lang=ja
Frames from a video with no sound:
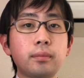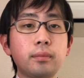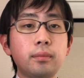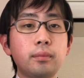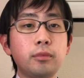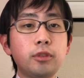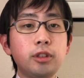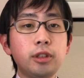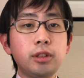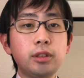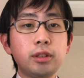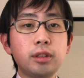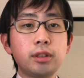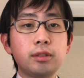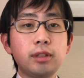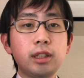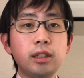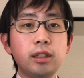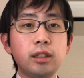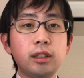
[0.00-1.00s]
もう1つ
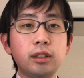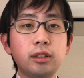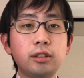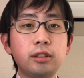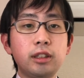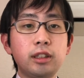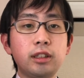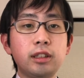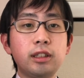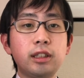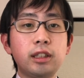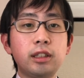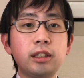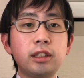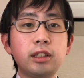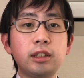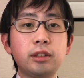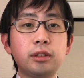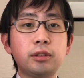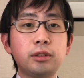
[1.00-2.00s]
はクリティカル
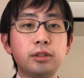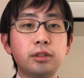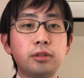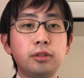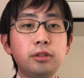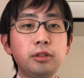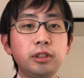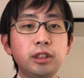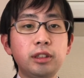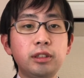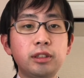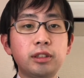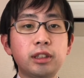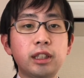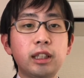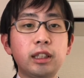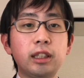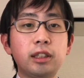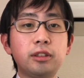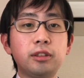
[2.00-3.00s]
威力を大きく
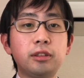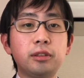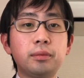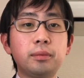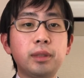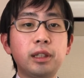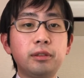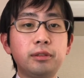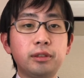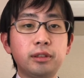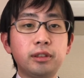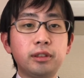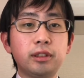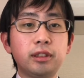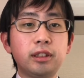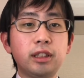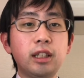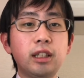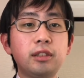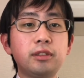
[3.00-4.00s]
上げるバフ
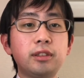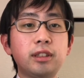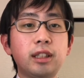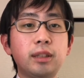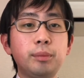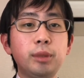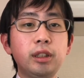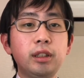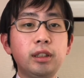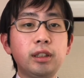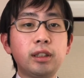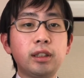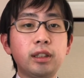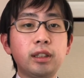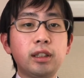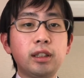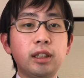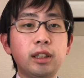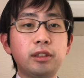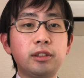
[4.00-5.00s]
があるため
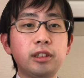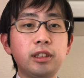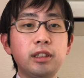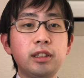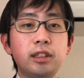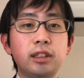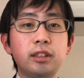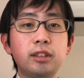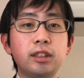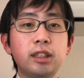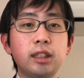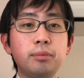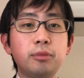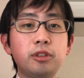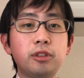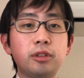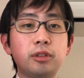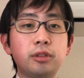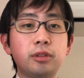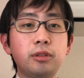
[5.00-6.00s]
クリティカルで
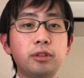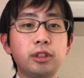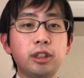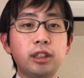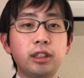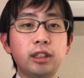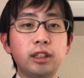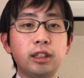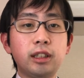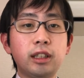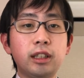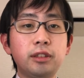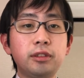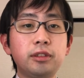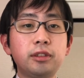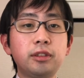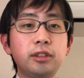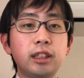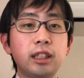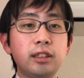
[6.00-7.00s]
も大きな火力
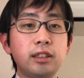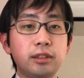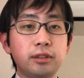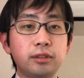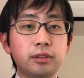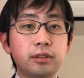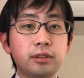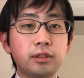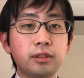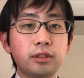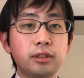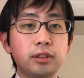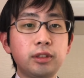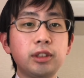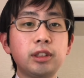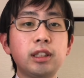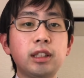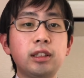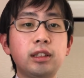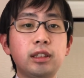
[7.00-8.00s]
を出せるという
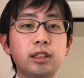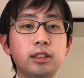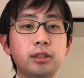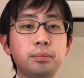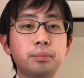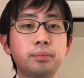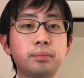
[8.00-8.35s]
点です